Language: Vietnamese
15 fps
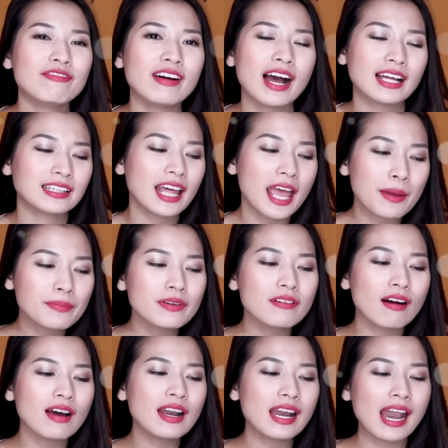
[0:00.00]
và thêm
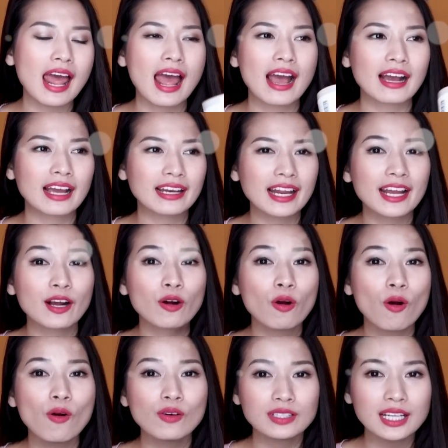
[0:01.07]
nữa là cái này
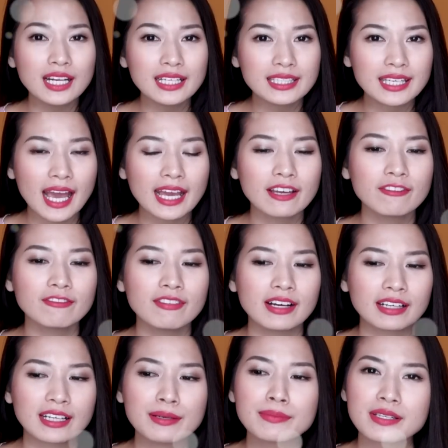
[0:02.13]
khô rất là nhanh
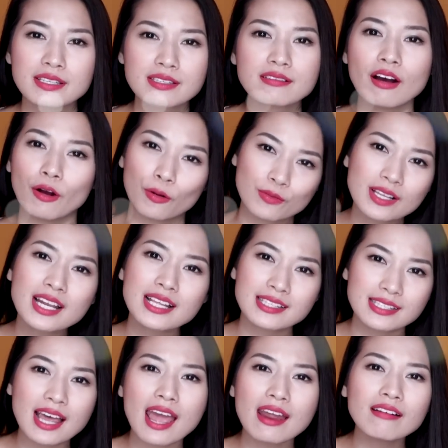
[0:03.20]
và khi mà rửa cũng rất là
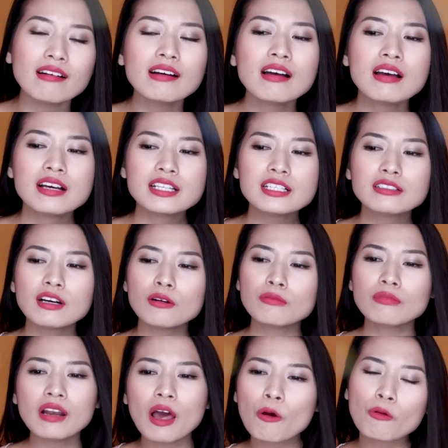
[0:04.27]
dễ nữa chứ
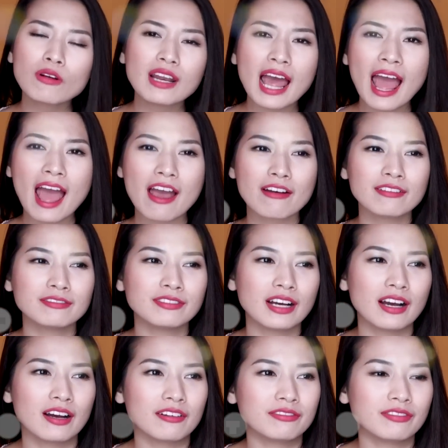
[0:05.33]
không lâu la
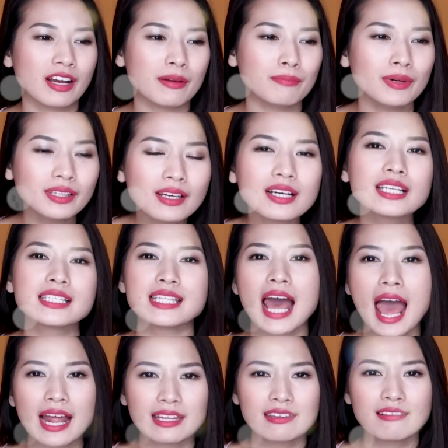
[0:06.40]
và phải mất thời
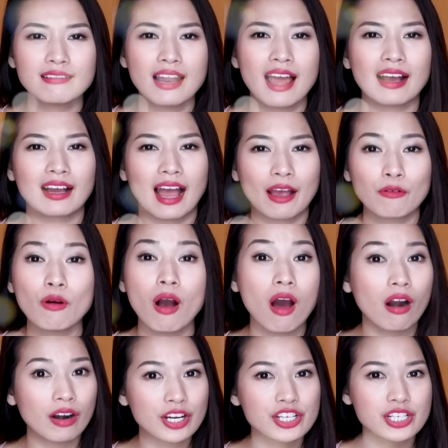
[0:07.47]
gian như là cái của
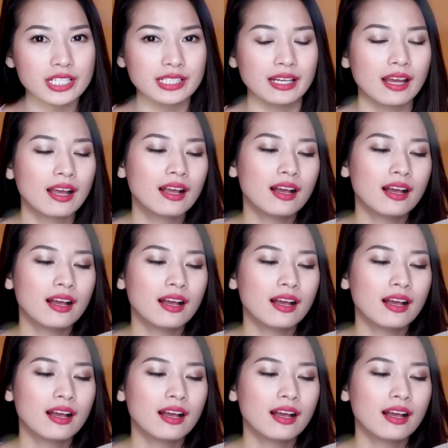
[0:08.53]
Origin